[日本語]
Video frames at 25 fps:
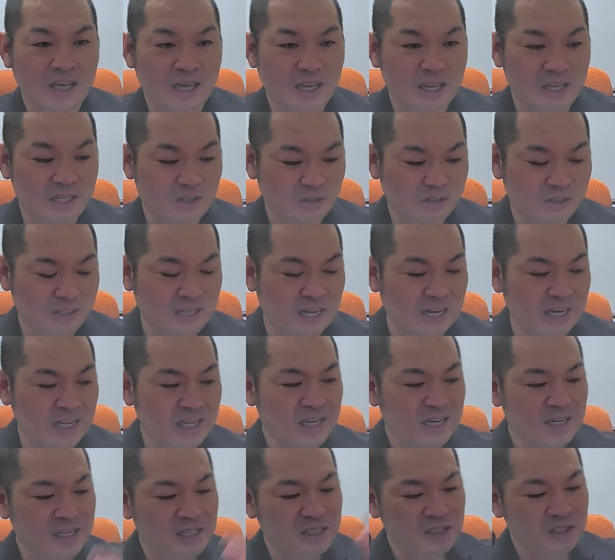えっ、ー、と、誰
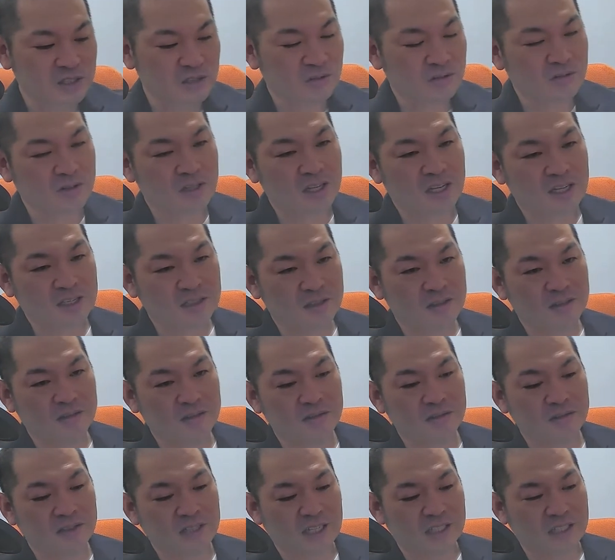かに相談す
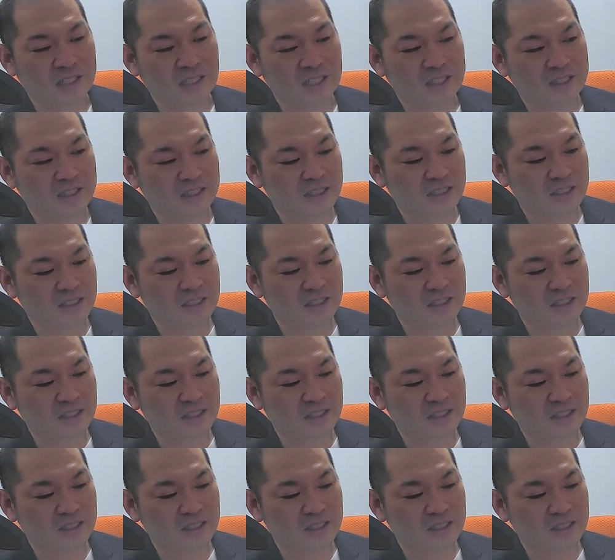る形で、